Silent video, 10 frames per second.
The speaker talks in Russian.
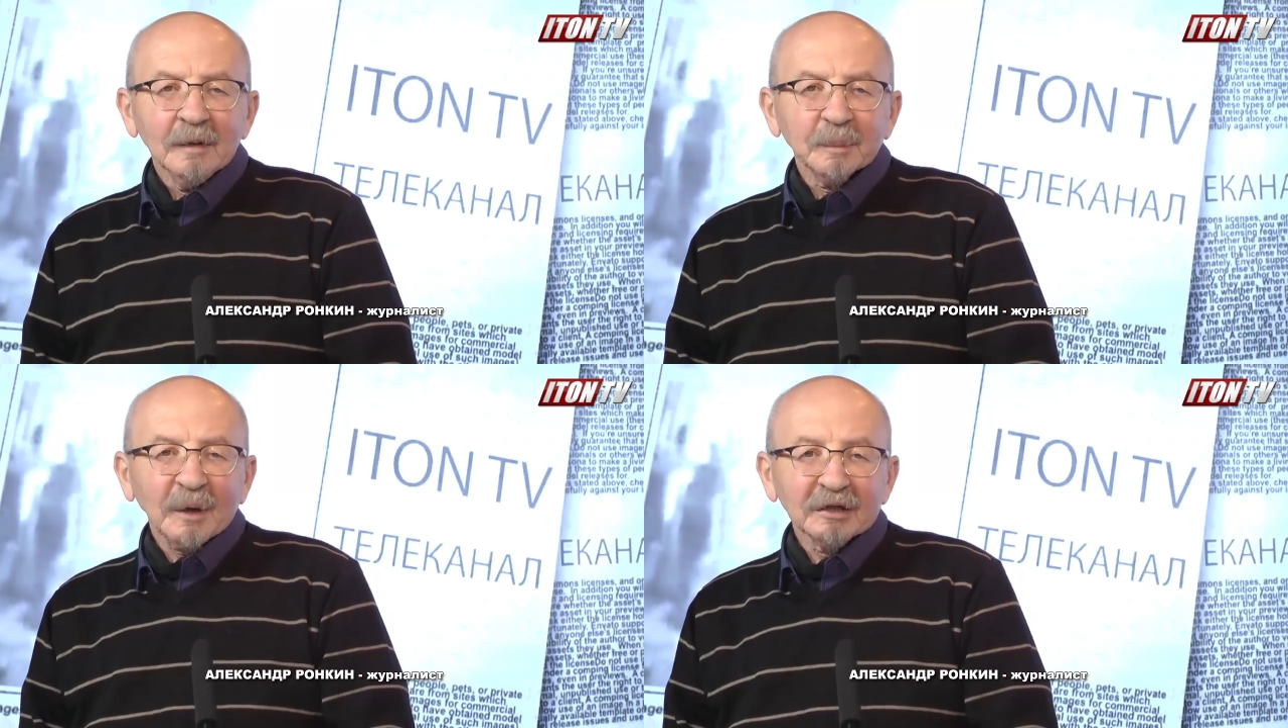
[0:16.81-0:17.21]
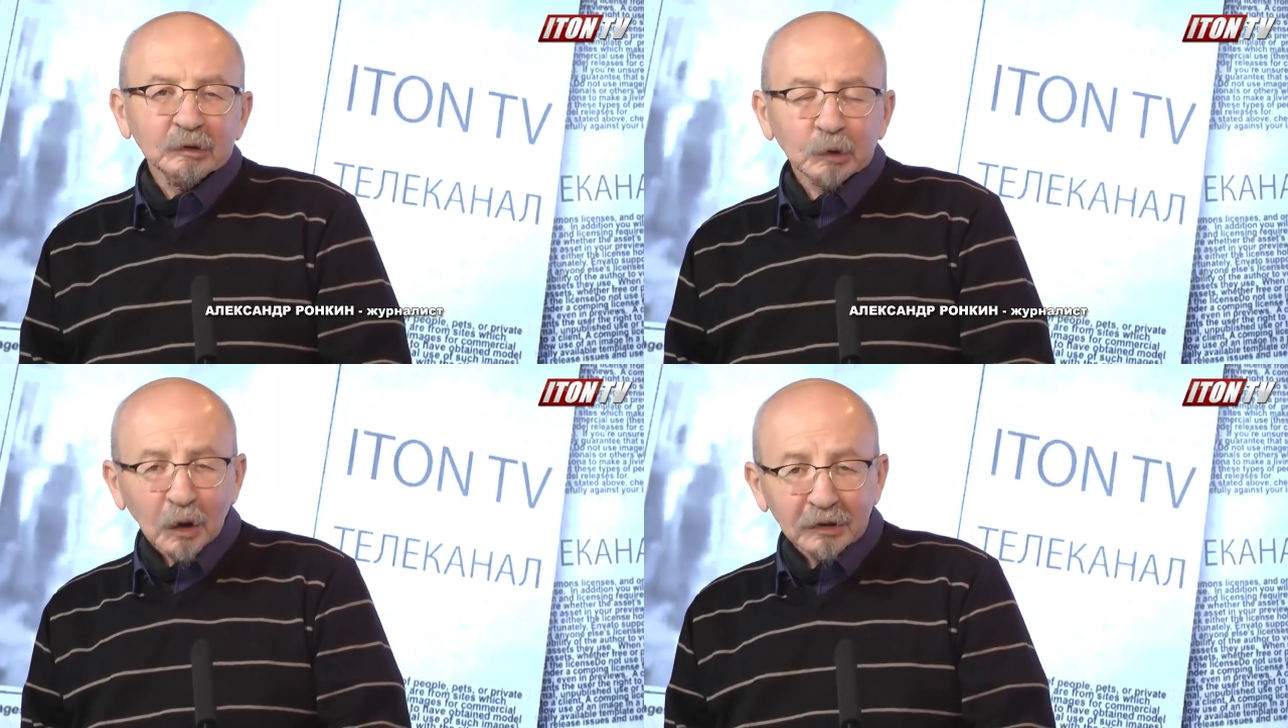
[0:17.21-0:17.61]

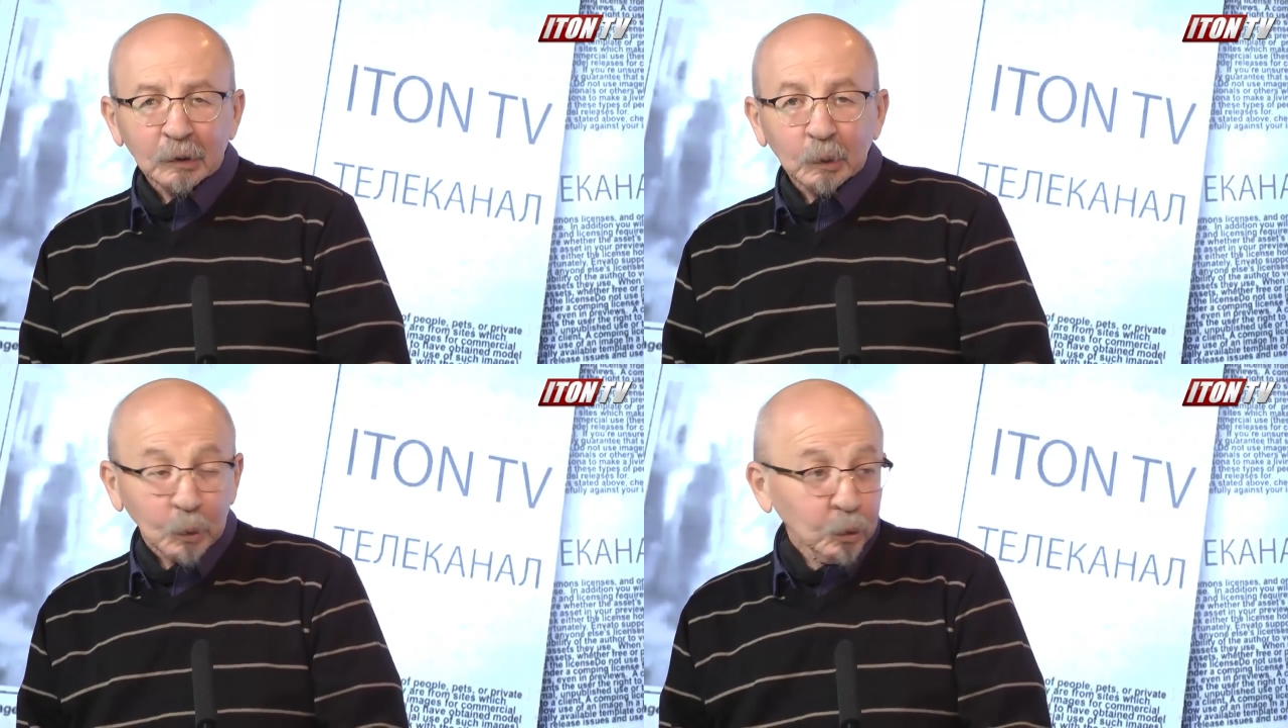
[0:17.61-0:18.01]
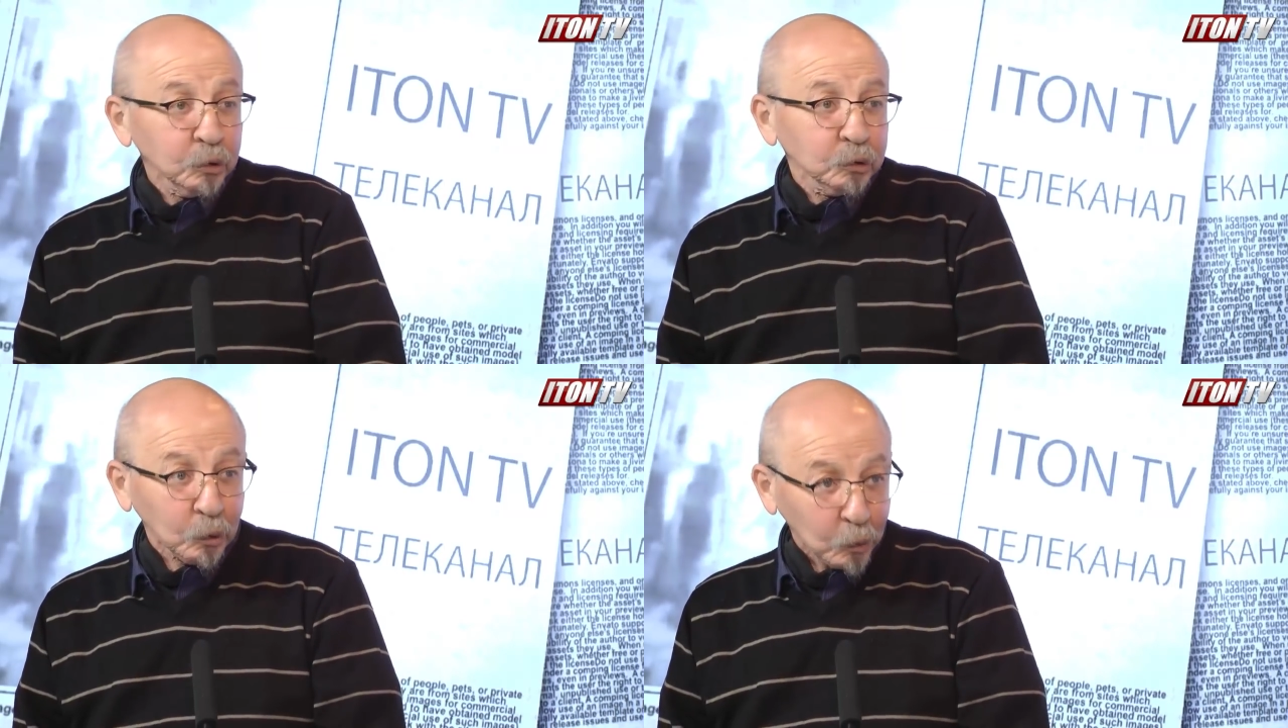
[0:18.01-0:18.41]
политолог,
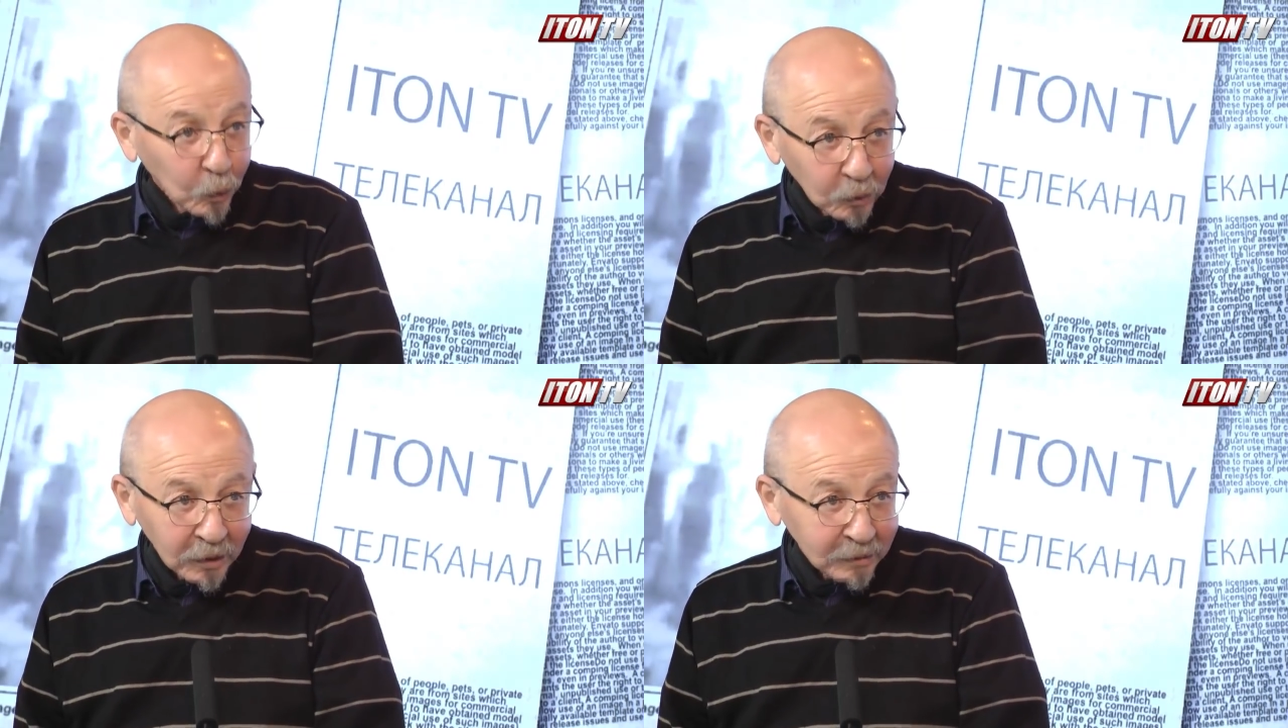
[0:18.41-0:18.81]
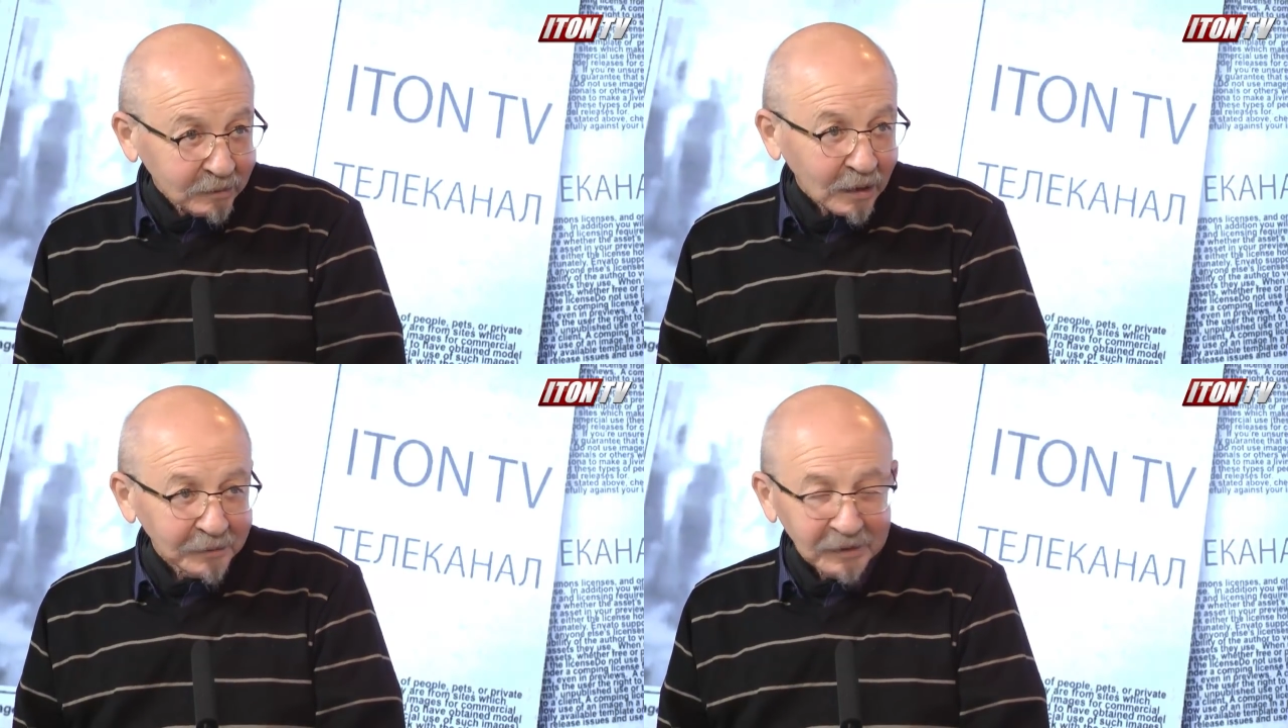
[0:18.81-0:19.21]
культуролог Давид